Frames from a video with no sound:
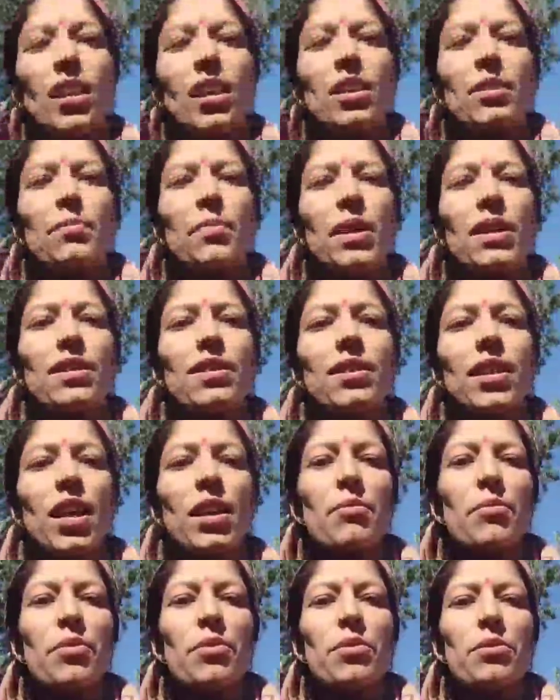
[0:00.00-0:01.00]
के आसपास
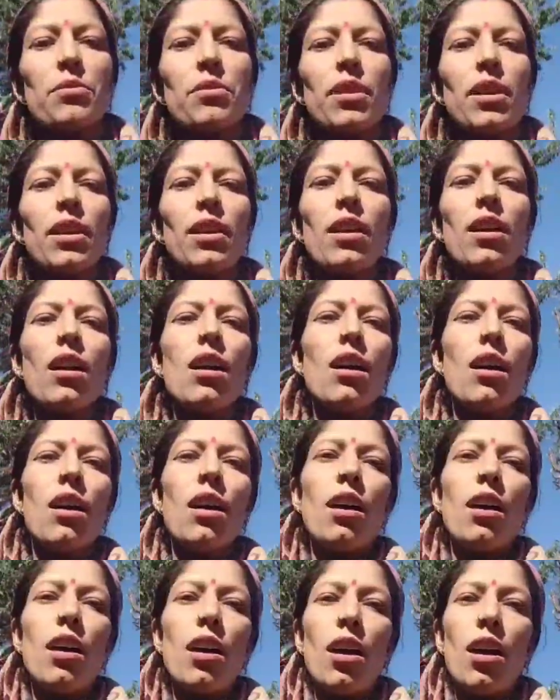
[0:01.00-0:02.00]
टाइम हो चुका है
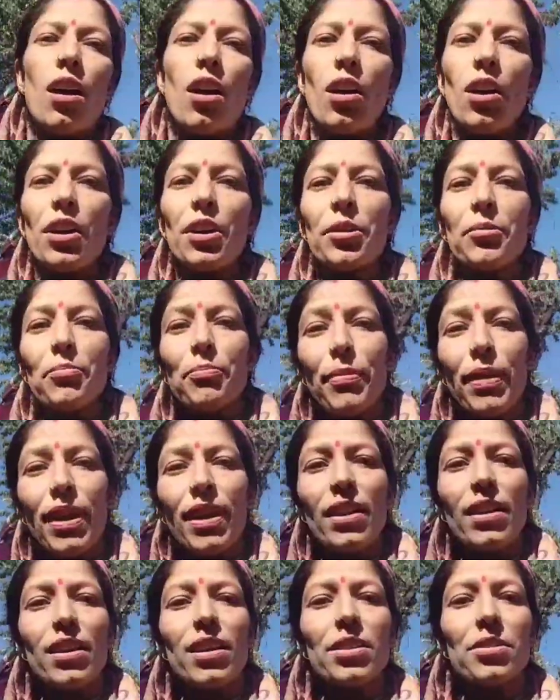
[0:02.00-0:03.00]
और
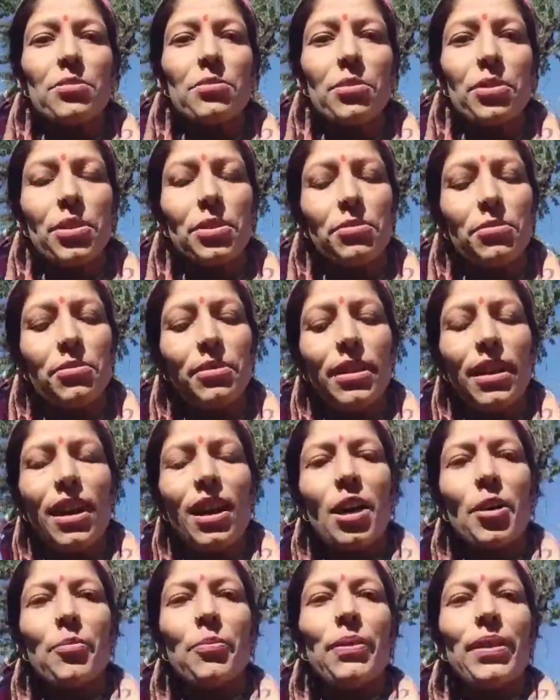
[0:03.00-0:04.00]
मैं आ चुकी हूँ
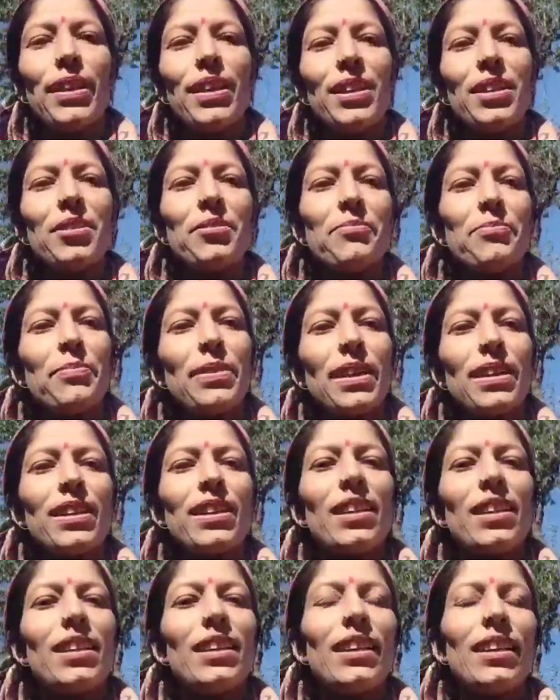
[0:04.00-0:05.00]
कहाँ पे
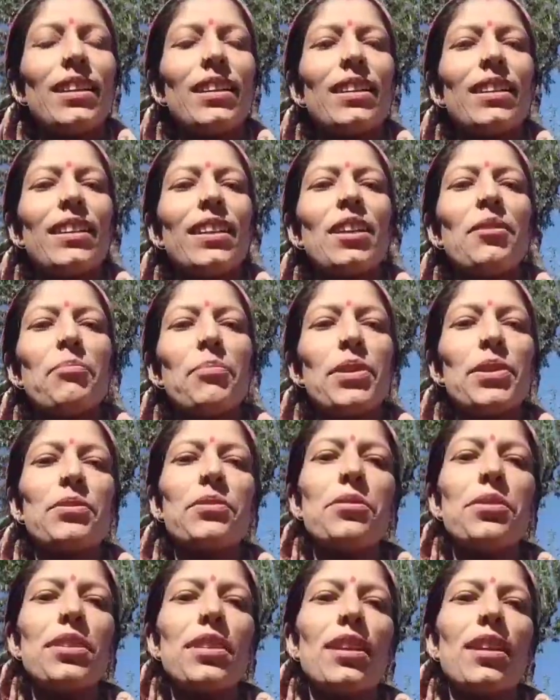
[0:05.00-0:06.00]
बकरियाँ लेकर के
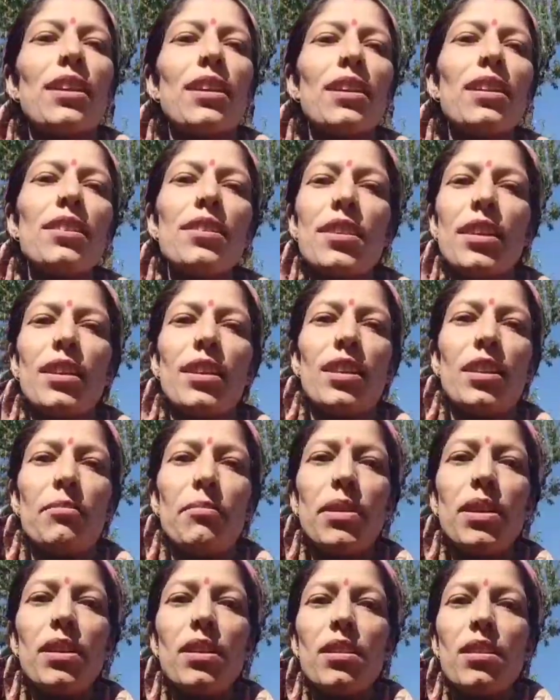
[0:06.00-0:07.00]
पशु चराने
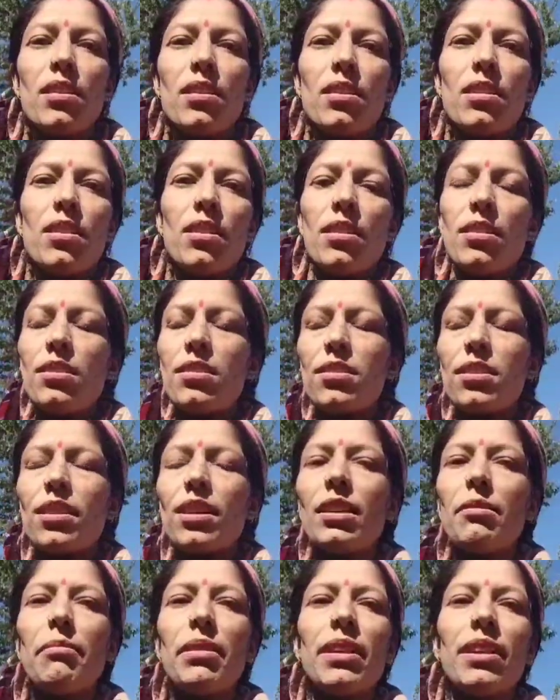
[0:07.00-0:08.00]
जंगल में
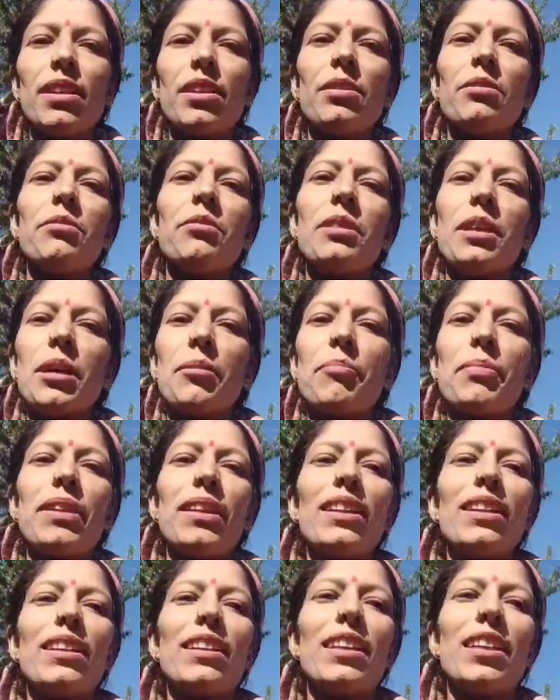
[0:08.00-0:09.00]
जंगल में नहीं हूँ
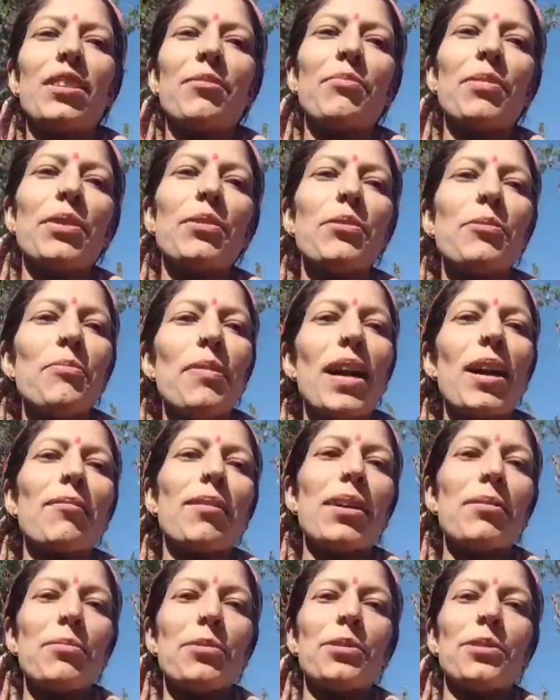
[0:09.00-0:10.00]
अपने ही खेत में हूँ
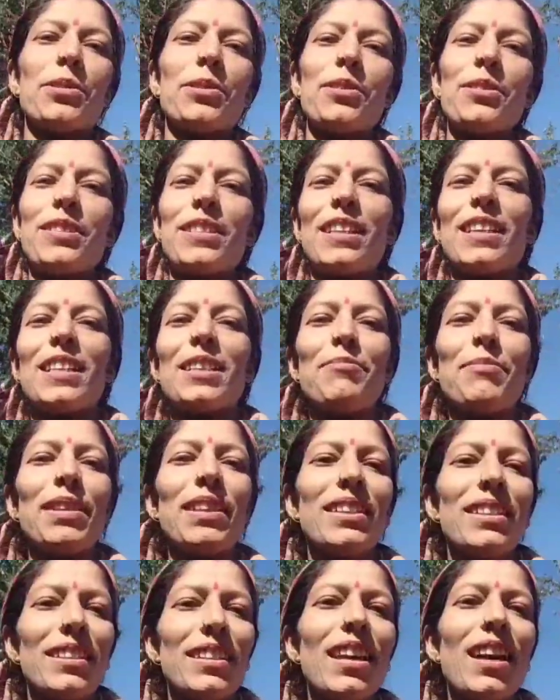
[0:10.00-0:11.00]
बार बार बोलती हूँ जंगल
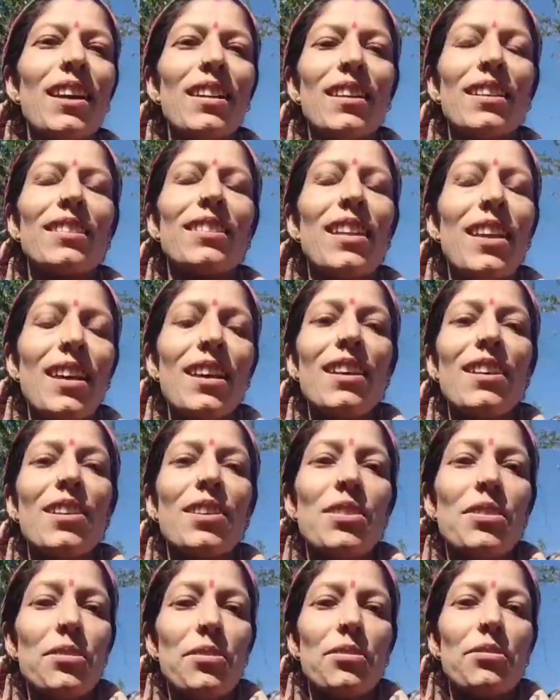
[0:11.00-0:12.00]
में ध्यान आता है
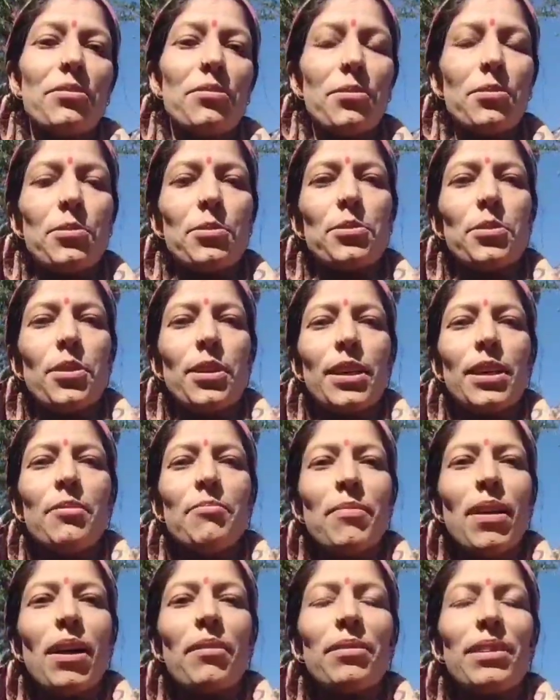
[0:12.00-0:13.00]
तो
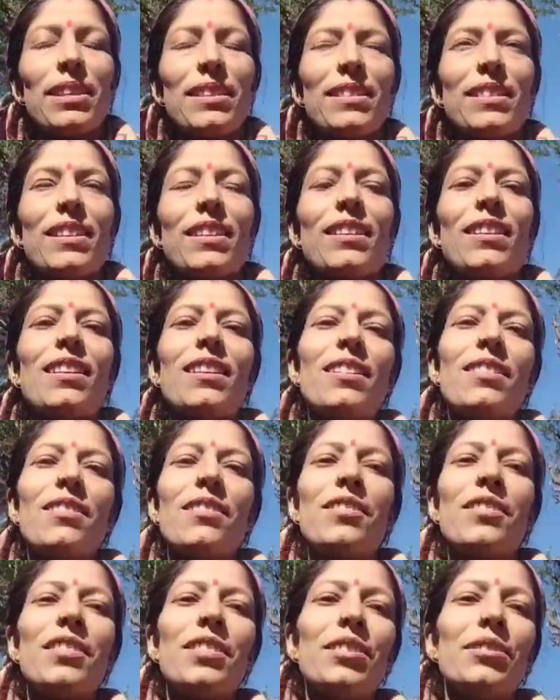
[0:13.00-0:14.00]
सॉरी माफ़ कीजिएगा
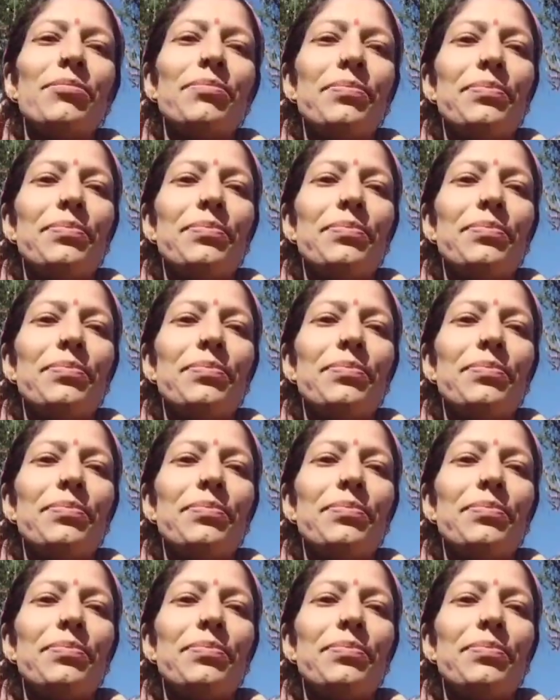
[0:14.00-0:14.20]
और